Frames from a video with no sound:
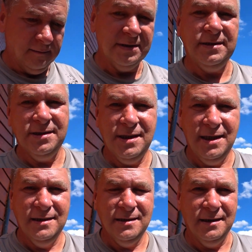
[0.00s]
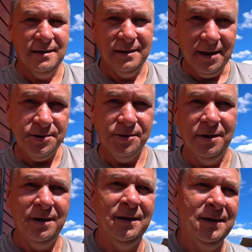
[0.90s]
посещаете дачу,
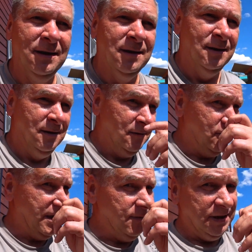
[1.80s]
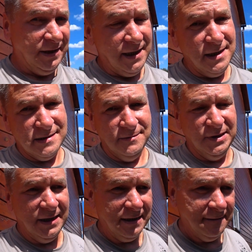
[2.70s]
временно,
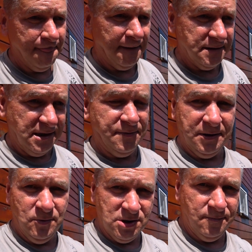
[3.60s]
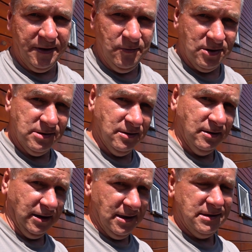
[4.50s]
наездами, да, септик может
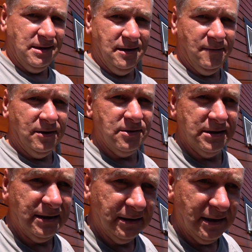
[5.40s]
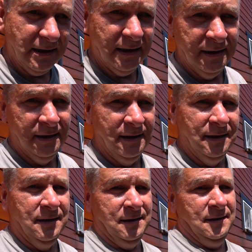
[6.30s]
примерзнуть, когда сильные морозы и так далее.
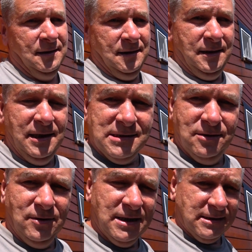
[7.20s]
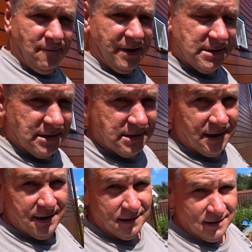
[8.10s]
Если у нас компрессор
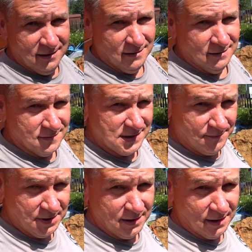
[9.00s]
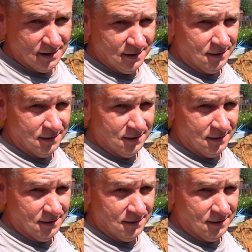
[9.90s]
стоит в септике,